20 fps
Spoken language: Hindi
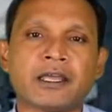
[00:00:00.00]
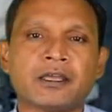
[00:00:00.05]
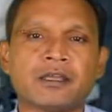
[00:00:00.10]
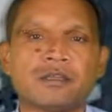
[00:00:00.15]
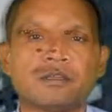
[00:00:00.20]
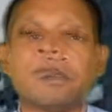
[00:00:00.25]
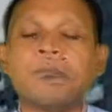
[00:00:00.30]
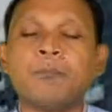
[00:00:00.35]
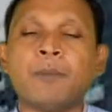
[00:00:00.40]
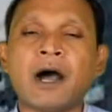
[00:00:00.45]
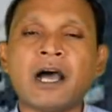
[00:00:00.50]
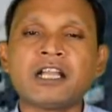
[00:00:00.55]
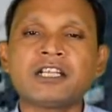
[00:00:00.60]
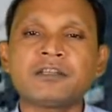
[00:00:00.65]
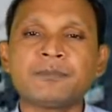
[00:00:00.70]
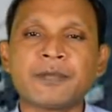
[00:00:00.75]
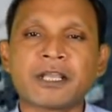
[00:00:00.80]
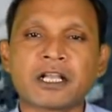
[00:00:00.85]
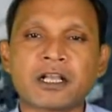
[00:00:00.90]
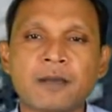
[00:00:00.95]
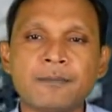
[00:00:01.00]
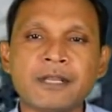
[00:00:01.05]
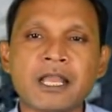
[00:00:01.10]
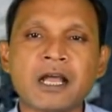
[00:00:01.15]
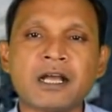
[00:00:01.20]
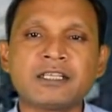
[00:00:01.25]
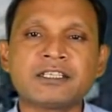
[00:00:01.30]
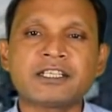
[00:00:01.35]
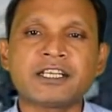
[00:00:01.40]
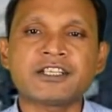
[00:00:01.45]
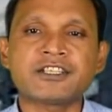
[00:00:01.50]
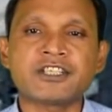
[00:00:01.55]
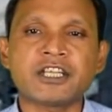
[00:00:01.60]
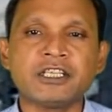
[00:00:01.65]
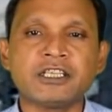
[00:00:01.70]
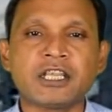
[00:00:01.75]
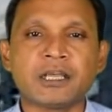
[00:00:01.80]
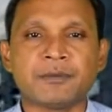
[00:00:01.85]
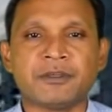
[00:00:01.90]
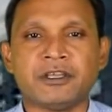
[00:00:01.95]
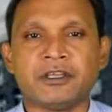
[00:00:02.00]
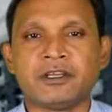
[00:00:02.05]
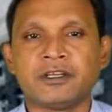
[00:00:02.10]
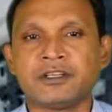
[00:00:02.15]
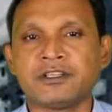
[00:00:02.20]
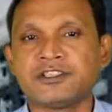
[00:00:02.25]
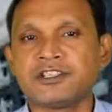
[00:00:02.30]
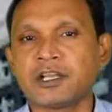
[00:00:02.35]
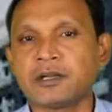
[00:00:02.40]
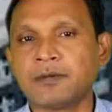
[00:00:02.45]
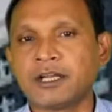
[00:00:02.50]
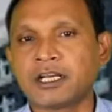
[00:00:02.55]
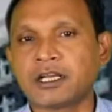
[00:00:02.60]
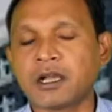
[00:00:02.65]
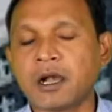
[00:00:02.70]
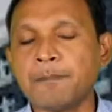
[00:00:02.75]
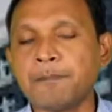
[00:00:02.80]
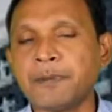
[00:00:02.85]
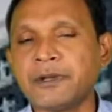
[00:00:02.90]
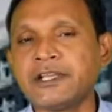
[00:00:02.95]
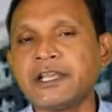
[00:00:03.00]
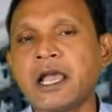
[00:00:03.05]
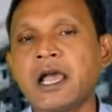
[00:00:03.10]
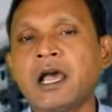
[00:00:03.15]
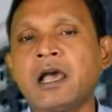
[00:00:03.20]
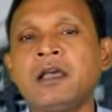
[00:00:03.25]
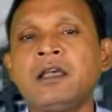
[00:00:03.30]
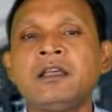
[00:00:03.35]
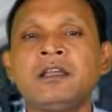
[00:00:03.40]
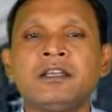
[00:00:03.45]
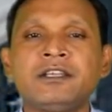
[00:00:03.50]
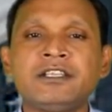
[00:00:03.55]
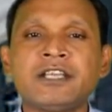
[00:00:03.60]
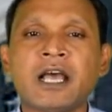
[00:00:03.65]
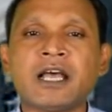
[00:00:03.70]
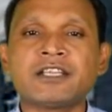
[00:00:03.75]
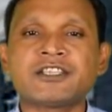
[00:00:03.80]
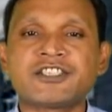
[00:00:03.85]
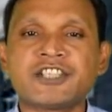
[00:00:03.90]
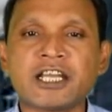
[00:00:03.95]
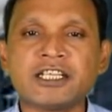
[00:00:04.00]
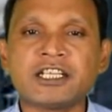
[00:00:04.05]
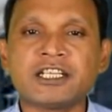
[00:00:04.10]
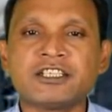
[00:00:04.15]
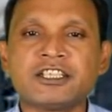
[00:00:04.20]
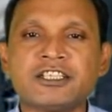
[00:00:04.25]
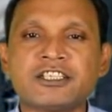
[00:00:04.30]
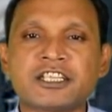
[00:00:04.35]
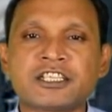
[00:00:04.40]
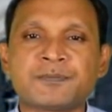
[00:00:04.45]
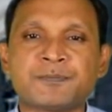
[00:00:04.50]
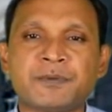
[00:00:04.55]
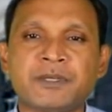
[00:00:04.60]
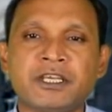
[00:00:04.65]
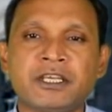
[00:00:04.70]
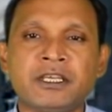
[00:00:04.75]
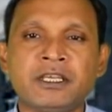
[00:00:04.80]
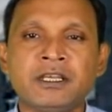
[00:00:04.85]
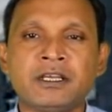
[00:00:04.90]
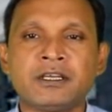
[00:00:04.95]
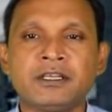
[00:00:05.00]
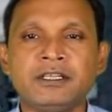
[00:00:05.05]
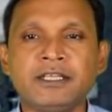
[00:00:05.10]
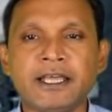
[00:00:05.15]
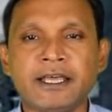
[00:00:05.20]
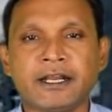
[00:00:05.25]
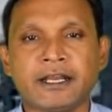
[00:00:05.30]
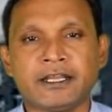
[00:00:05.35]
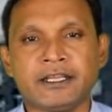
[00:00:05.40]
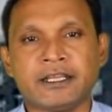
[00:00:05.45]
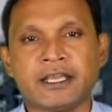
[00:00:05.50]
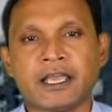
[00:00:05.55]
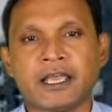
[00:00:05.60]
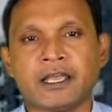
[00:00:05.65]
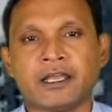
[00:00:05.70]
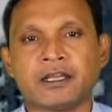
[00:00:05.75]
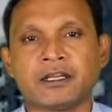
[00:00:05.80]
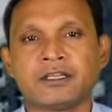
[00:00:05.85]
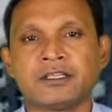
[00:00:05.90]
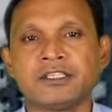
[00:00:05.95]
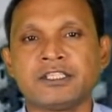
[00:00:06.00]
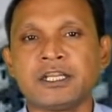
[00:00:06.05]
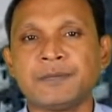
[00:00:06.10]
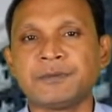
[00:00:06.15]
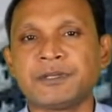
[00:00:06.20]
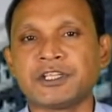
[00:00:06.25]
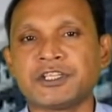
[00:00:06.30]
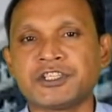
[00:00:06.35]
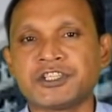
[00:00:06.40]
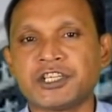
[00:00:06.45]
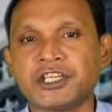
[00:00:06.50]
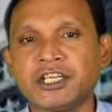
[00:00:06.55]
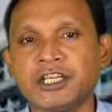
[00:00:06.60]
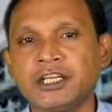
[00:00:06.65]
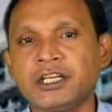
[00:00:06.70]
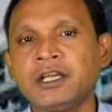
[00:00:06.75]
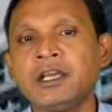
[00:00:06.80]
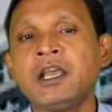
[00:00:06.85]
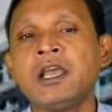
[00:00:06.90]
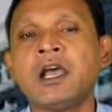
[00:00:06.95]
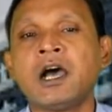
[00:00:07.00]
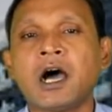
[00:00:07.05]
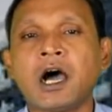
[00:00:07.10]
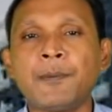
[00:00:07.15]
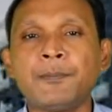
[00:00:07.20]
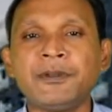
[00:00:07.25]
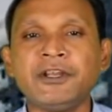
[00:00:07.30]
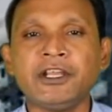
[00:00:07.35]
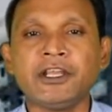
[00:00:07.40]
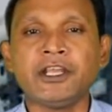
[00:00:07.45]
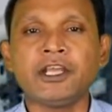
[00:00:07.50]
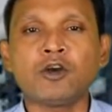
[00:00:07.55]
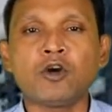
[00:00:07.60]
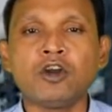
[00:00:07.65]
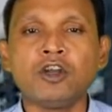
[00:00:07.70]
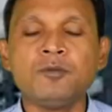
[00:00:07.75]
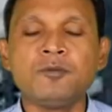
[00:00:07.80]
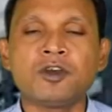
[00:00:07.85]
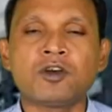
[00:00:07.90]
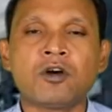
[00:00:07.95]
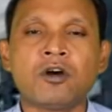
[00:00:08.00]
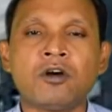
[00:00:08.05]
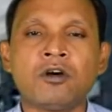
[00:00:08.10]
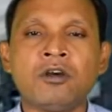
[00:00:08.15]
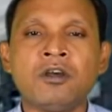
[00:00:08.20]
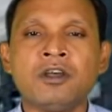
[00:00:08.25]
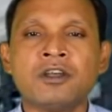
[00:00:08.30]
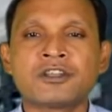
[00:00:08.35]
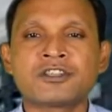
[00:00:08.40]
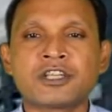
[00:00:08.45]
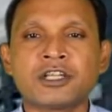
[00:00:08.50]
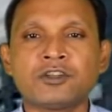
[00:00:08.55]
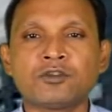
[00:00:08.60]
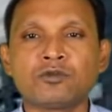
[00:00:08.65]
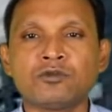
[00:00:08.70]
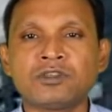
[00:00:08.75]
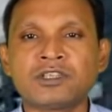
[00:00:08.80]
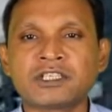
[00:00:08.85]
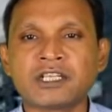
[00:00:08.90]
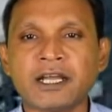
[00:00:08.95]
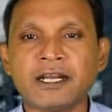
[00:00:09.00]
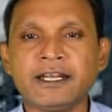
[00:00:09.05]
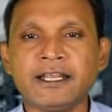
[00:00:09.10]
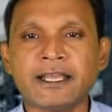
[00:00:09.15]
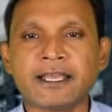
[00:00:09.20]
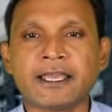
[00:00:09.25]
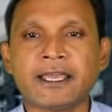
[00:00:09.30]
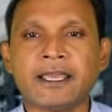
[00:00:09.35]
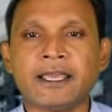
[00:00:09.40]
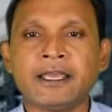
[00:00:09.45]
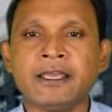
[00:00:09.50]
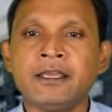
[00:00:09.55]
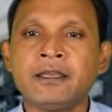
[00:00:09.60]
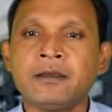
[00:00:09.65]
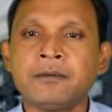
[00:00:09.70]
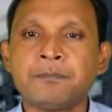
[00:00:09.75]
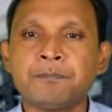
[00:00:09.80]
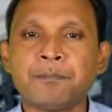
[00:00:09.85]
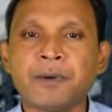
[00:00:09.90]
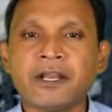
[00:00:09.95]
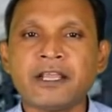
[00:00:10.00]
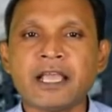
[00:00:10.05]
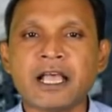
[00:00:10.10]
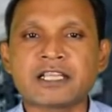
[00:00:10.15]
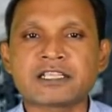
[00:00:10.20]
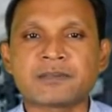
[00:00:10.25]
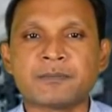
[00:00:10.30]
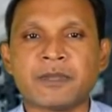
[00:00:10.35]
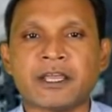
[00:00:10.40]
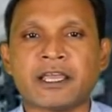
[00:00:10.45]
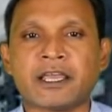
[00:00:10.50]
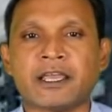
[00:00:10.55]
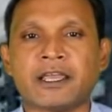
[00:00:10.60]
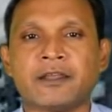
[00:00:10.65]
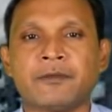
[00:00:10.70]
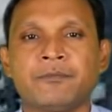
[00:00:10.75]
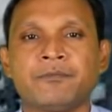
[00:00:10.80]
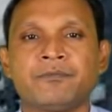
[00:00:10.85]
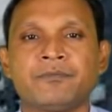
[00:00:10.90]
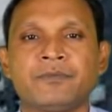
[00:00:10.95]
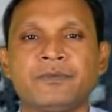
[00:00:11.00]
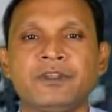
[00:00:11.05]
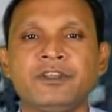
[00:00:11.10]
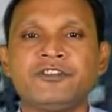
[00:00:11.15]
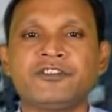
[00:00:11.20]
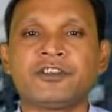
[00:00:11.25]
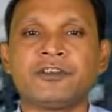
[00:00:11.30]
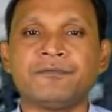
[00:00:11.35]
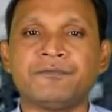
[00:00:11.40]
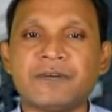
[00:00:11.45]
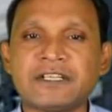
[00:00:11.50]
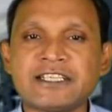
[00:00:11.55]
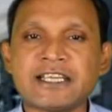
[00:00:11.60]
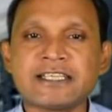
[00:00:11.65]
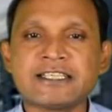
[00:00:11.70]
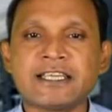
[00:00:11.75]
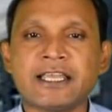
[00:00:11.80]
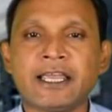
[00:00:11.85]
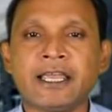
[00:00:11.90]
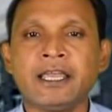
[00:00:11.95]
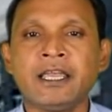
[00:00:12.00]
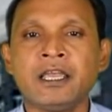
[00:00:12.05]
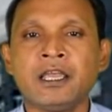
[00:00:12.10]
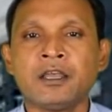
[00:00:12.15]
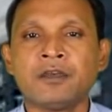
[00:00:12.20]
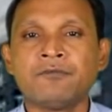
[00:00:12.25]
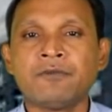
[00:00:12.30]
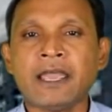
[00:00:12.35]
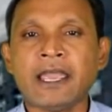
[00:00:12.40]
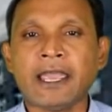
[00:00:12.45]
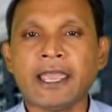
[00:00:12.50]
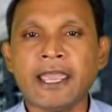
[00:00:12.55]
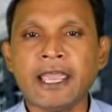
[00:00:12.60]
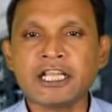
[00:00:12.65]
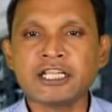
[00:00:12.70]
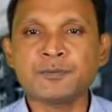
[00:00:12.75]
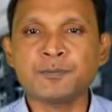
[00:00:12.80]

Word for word: है भारत में कम लागत के चलते भी जर्मन कंपनियां यहां ज्यादा दिलचस्पी ले रही है जबकि चीन अपनी इकोनॉमी को संतुलित करने के प्रयास में है इसकी वजह से वह